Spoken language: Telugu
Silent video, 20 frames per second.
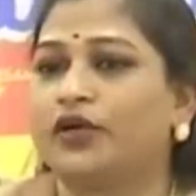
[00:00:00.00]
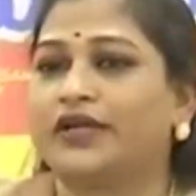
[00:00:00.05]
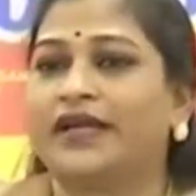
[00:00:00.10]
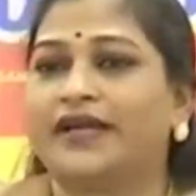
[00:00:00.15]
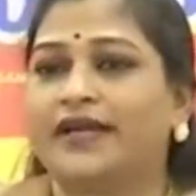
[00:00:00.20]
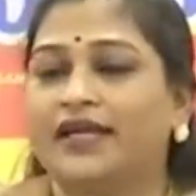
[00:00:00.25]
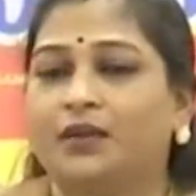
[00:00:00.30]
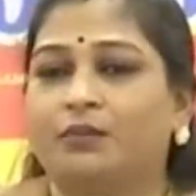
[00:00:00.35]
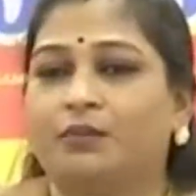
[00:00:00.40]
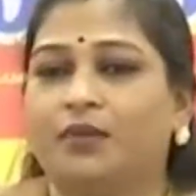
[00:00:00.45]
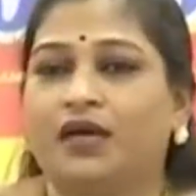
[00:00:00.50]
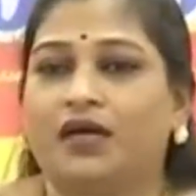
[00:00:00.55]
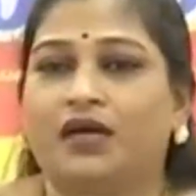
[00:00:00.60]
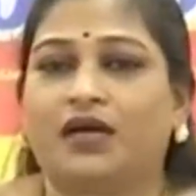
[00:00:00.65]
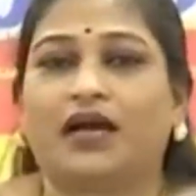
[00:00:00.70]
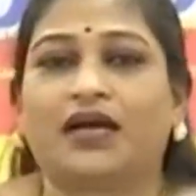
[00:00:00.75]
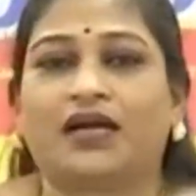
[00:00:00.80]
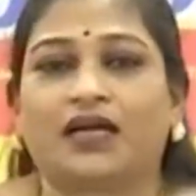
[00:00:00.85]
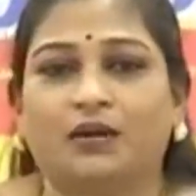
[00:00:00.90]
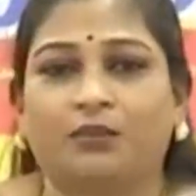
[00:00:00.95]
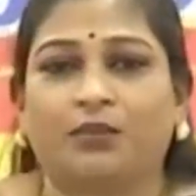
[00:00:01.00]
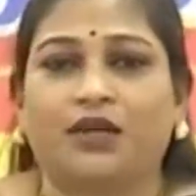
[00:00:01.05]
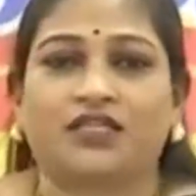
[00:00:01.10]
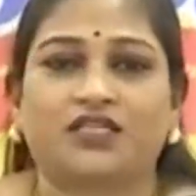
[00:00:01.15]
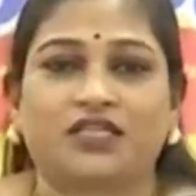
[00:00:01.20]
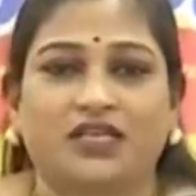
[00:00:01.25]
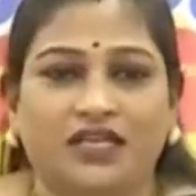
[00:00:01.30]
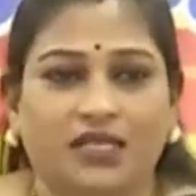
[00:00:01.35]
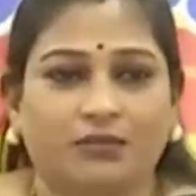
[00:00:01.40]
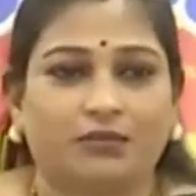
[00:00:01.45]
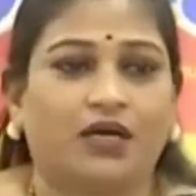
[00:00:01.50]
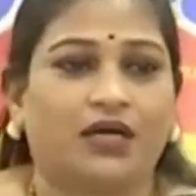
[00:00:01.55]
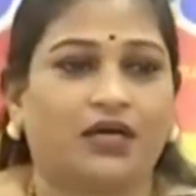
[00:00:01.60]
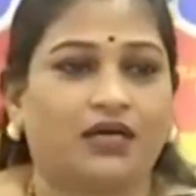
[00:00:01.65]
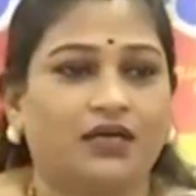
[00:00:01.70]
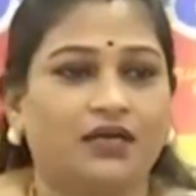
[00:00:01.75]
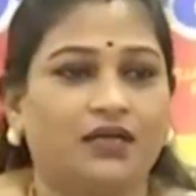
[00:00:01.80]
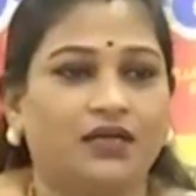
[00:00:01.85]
ఓటేయండి అమ్మ అక్కమ్మ చెల్లెమ్మ